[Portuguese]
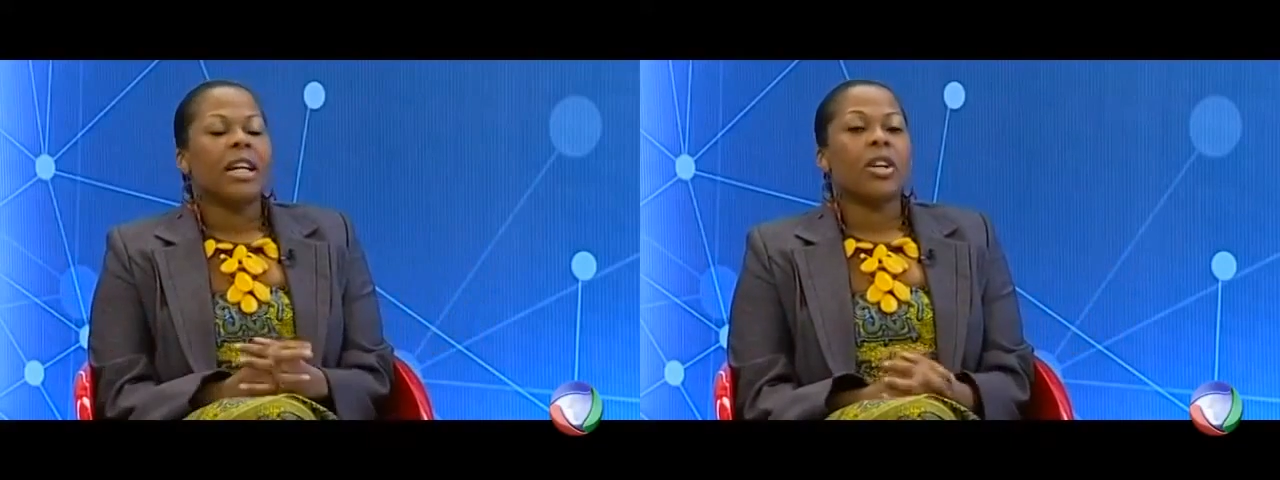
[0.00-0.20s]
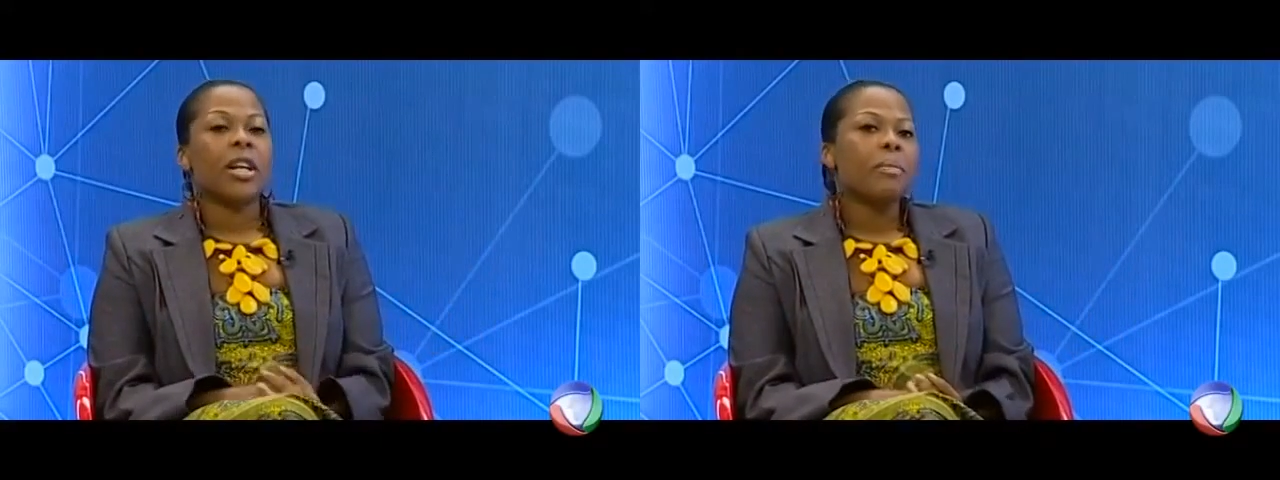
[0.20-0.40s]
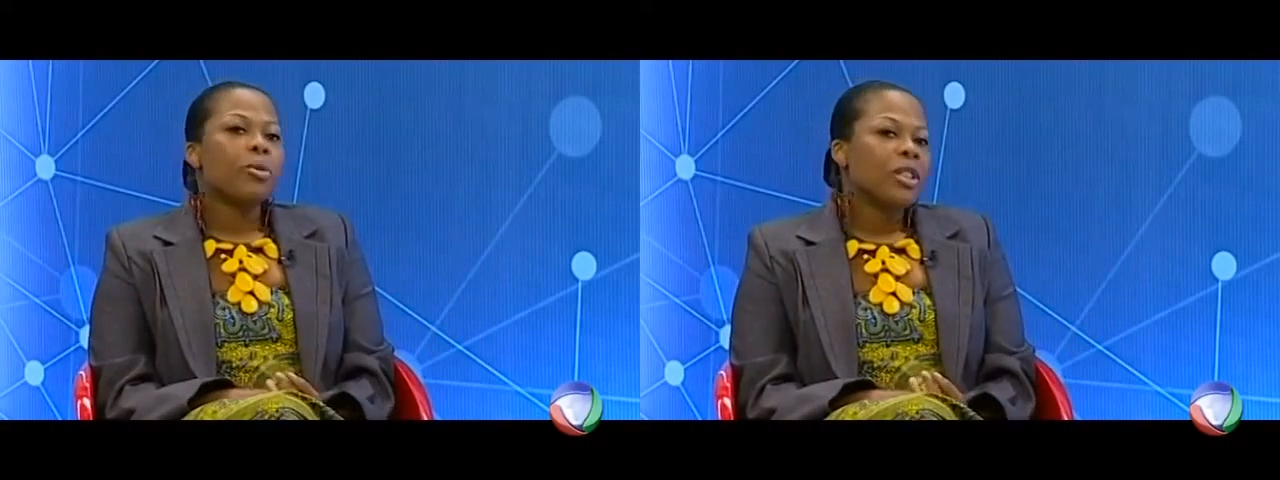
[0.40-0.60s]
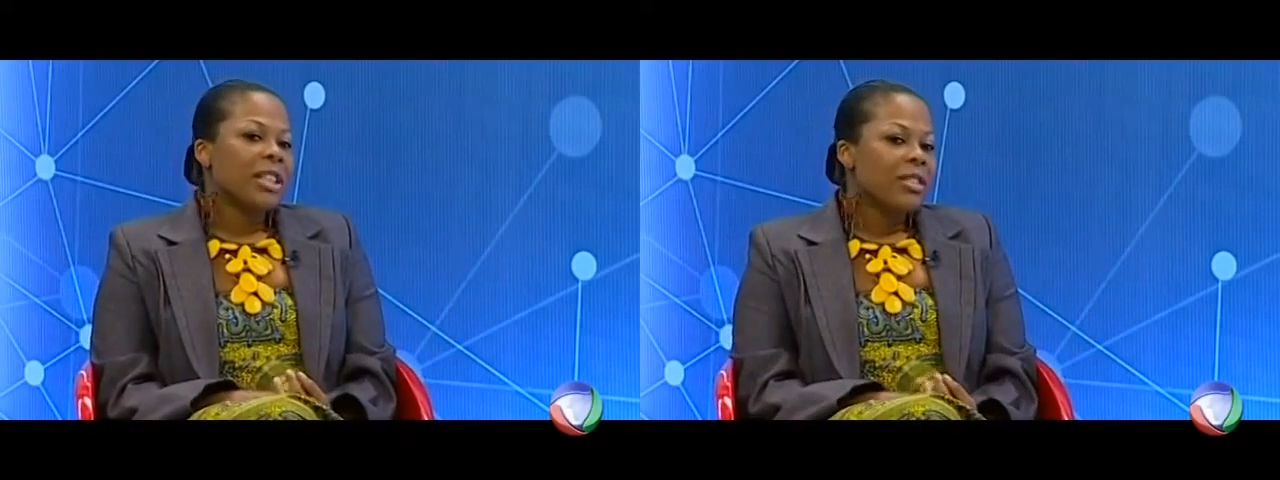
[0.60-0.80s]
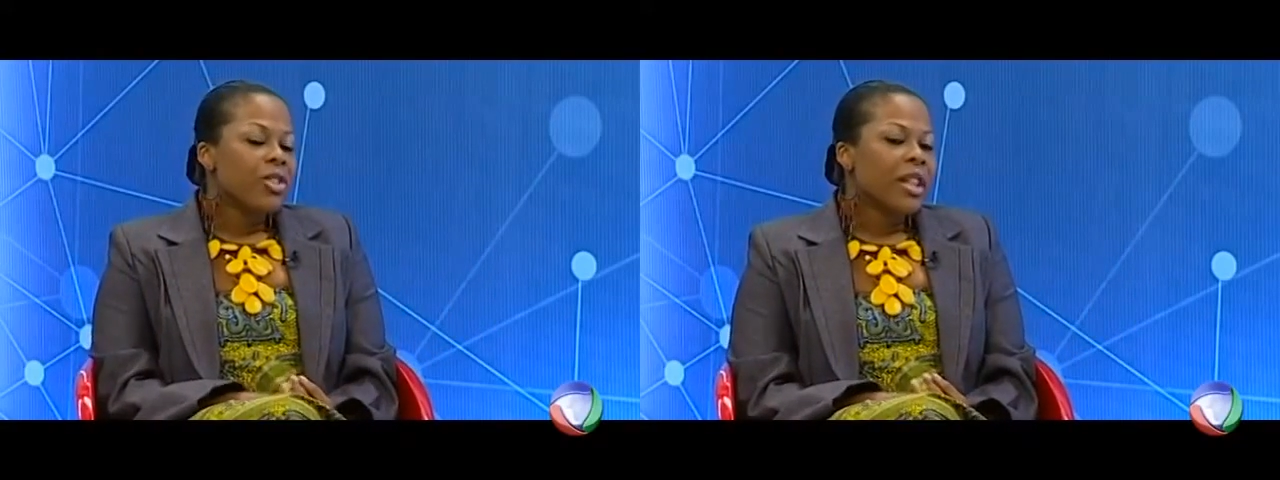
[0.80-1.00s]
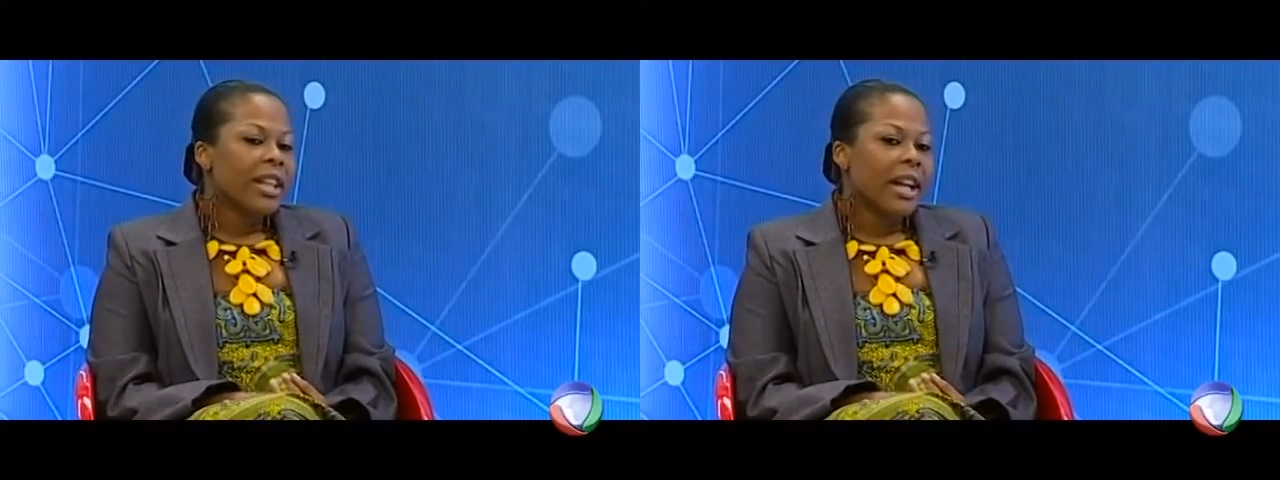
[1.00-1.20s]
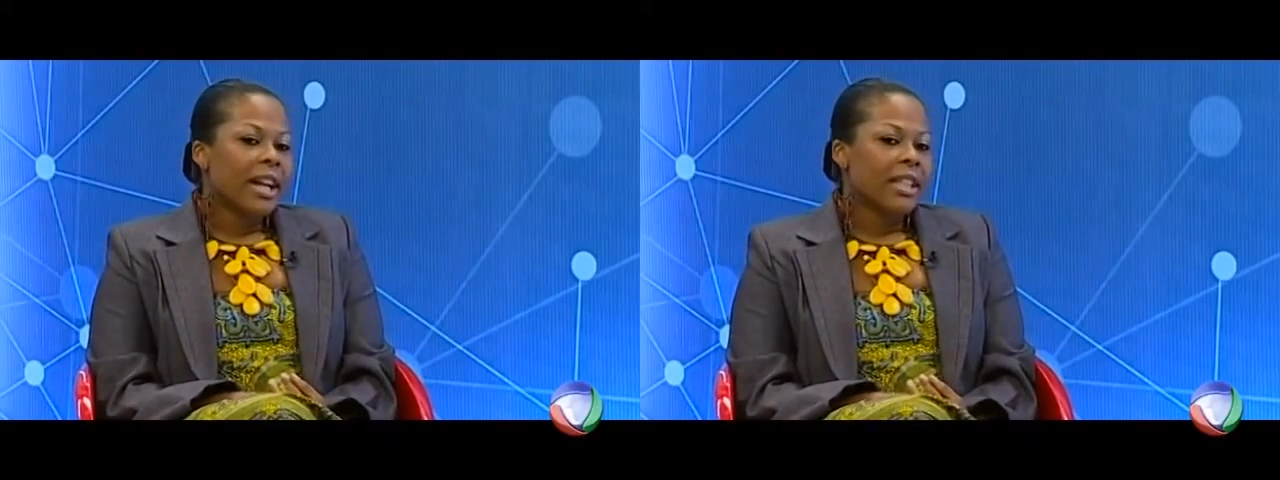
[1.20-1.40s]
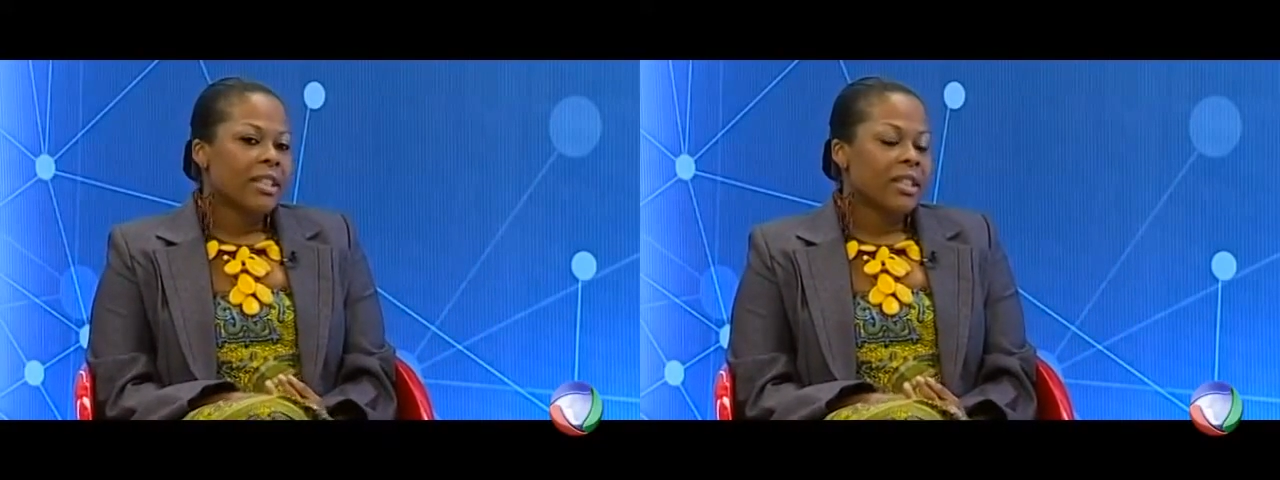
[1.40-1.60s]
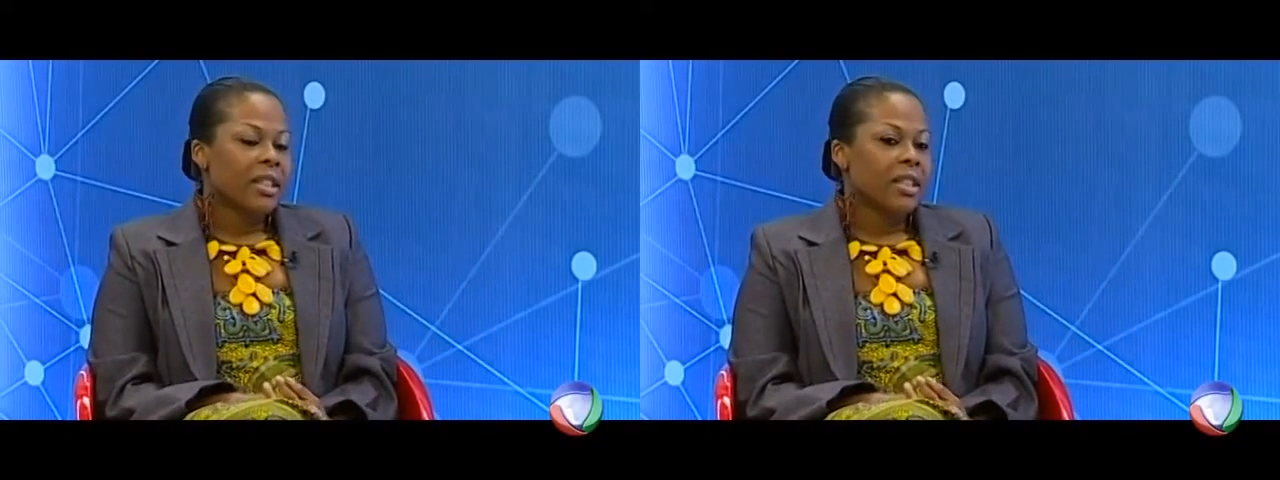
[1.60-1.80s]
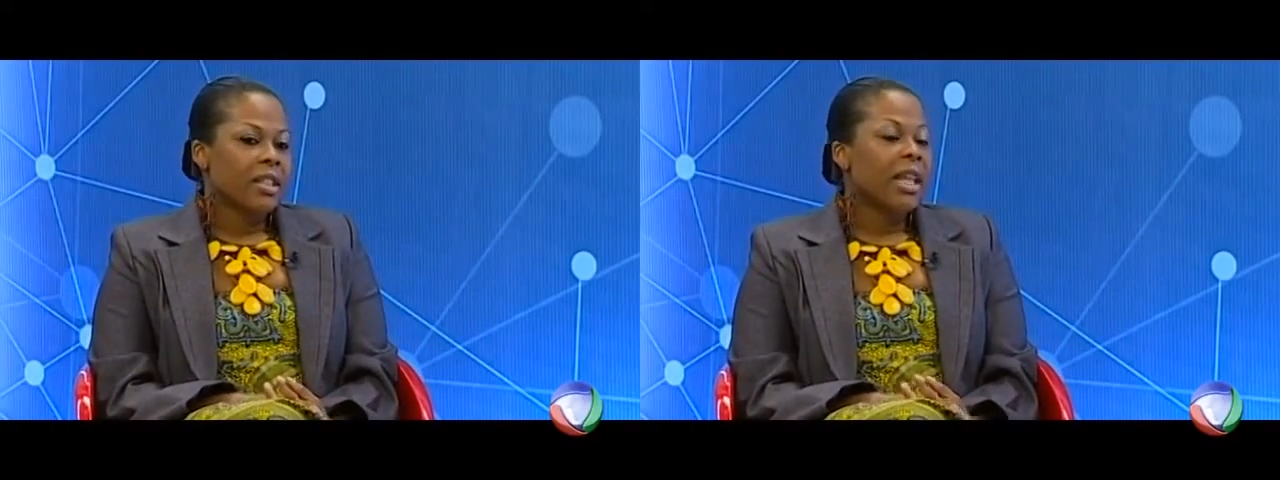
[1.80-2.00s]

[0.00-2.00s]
Agora é importante destacar que,